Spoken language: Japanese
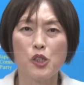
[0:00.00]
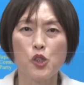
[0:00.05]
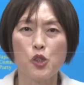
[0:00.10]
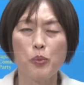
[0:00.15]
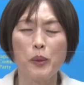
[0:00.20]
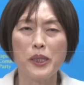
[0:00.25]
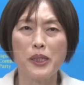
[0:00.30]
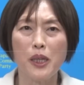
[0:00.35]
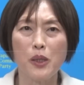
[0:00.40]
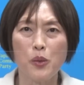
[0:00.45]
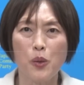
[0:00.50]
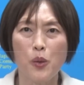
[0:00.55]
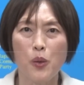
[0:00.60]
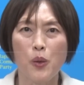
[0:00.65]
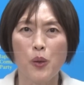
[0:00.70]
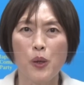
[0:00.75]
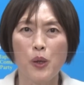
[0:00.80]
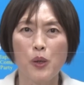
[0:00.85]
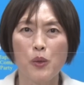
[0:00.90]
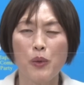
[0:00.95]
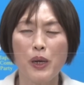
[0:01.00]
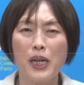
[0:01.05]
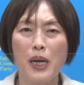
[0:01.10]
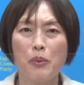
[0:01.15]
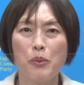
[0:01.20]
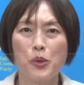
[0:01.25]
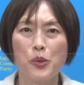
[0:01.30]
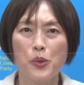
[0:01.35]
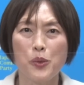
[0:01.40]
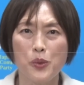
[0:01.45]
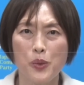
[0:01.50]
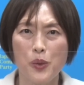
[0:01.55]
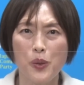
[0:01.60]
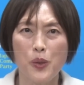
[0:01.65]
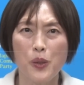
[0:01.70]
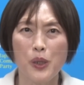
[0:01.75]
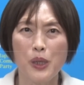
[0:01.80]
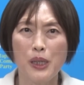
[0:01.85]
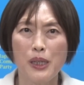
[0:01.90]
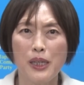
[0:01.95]
全ての若者
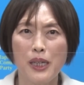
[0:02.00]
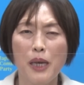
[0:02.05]
の